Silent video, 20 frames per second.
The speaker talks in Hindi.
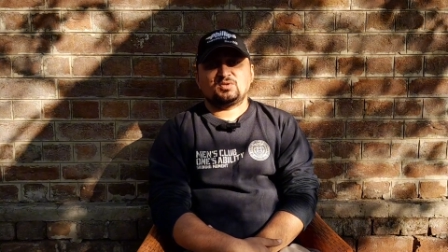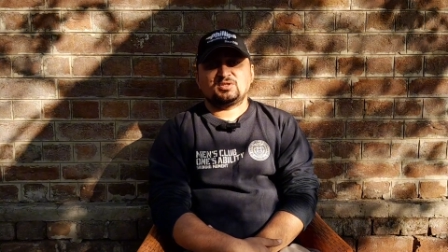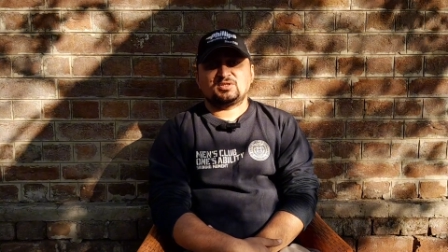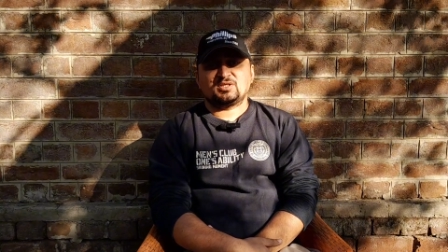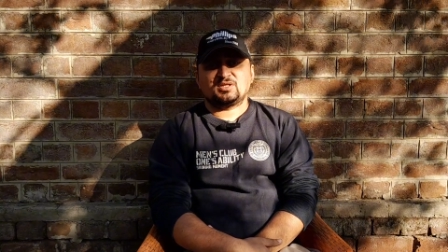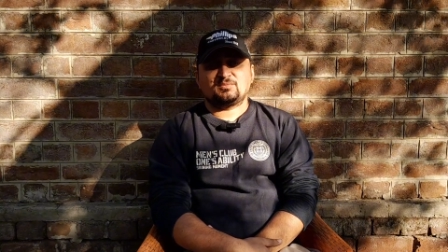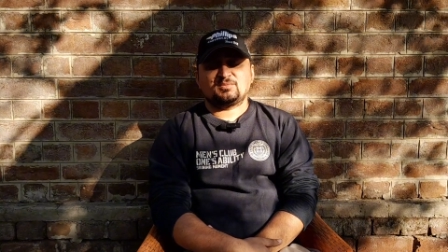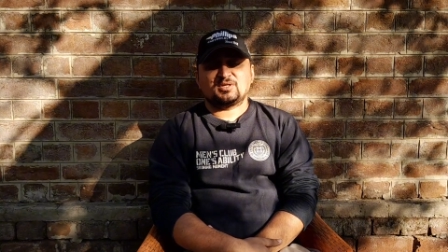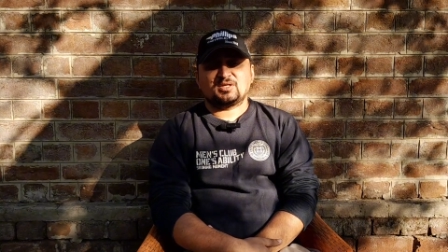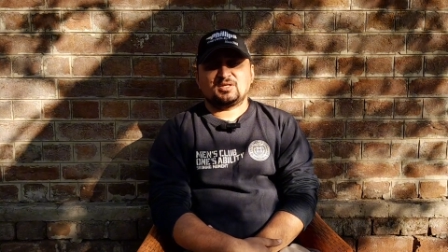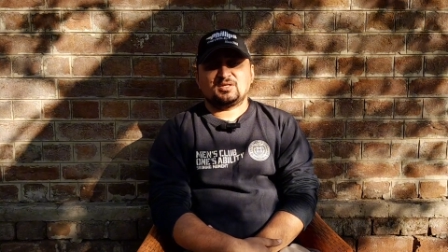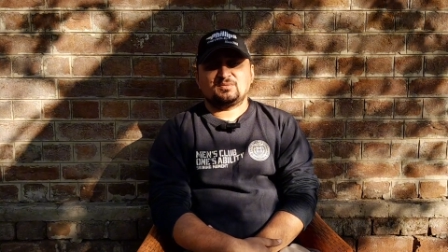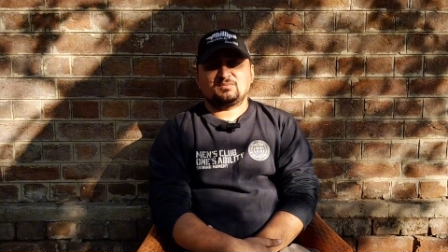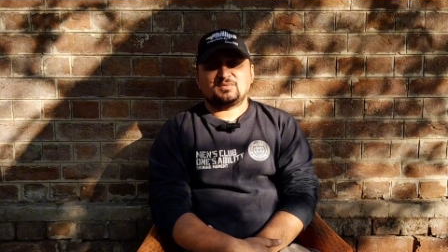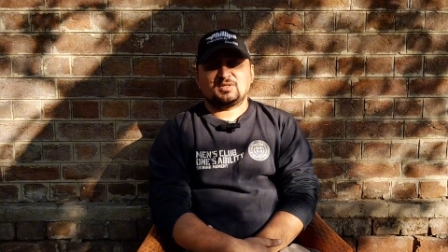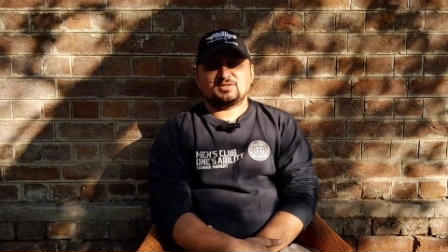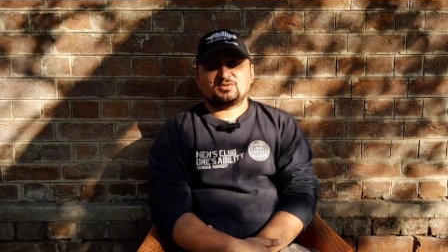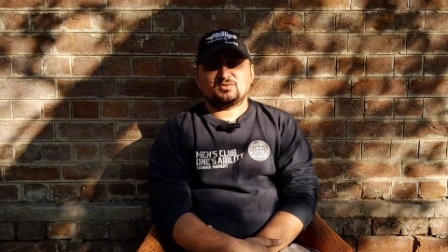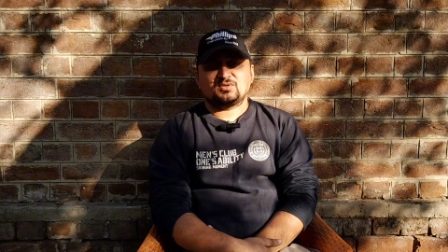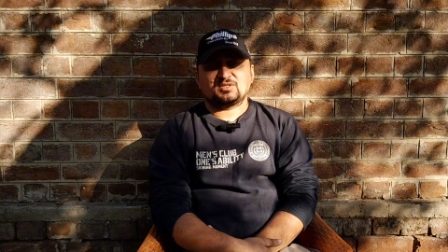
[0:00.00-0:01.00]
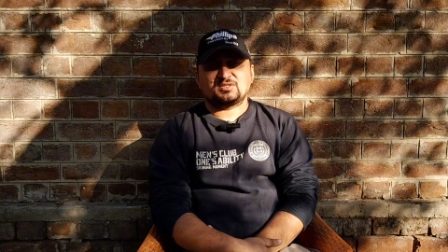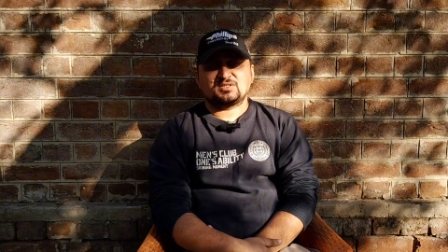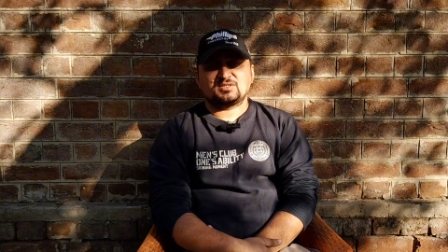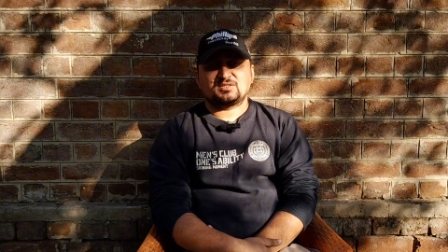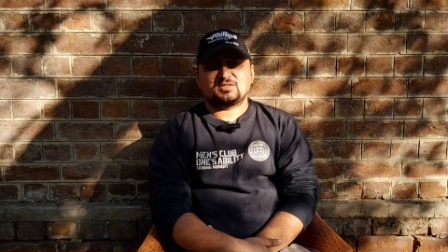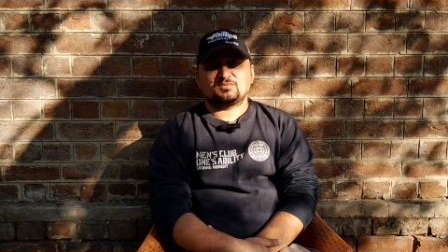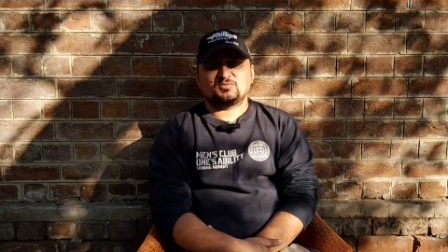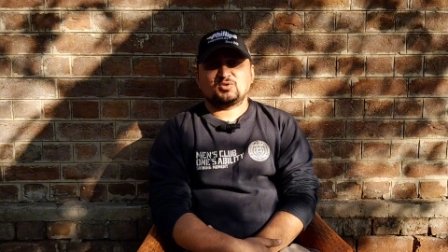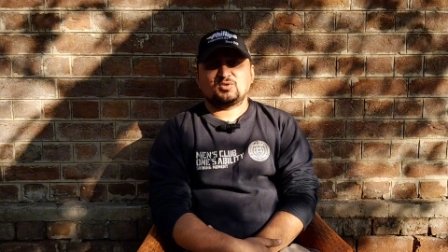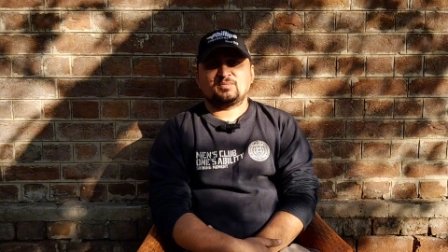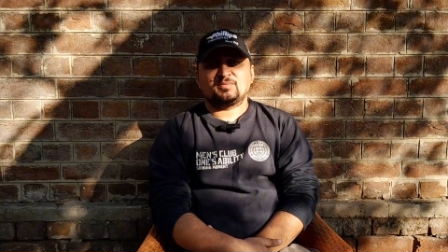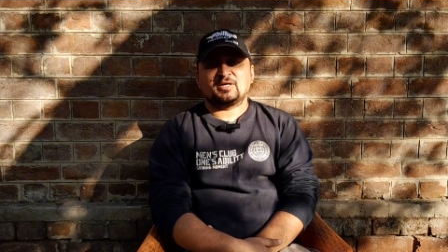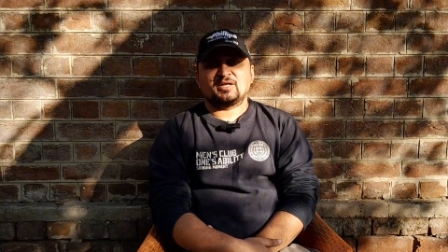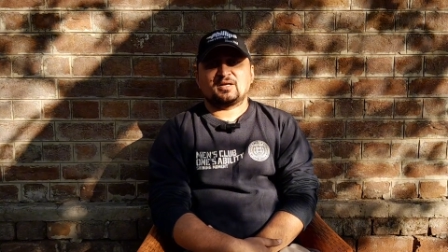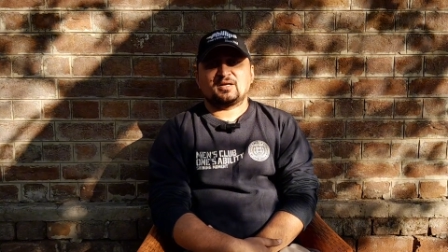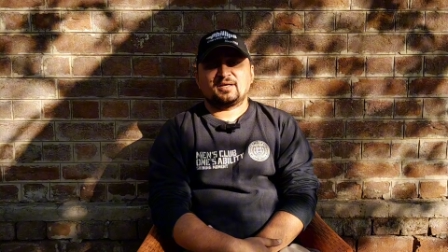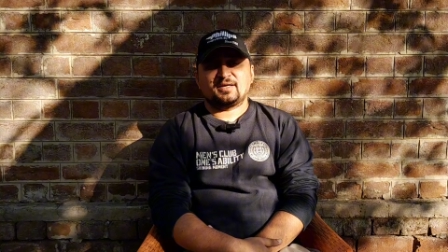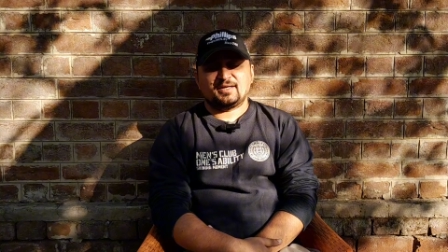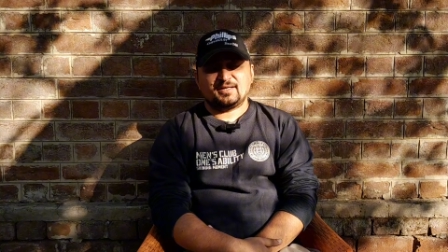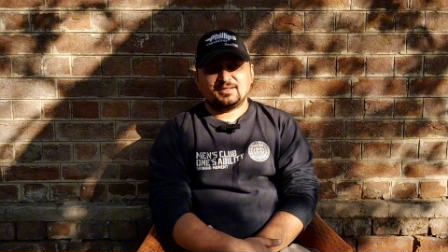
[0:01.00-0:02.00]
इतना बड़ा लंबा चौड़ा सिस्टम तो
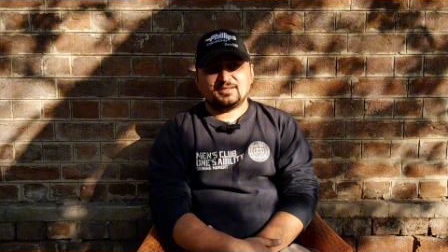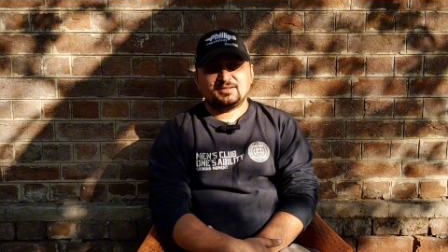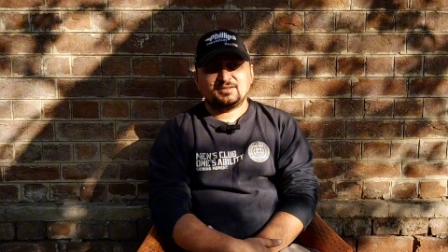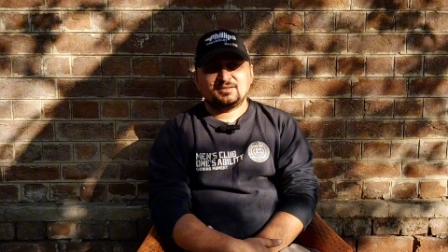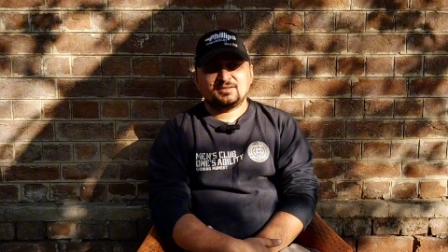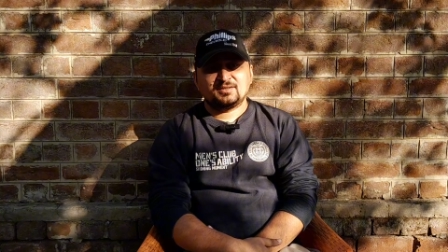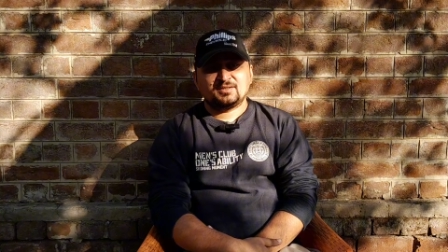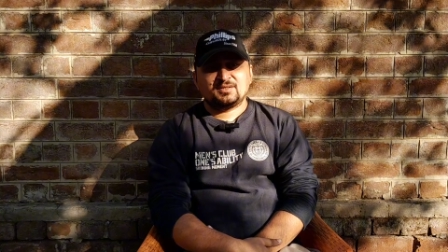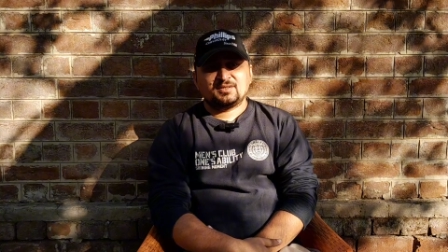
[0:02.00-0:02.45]
हमारा है नहीं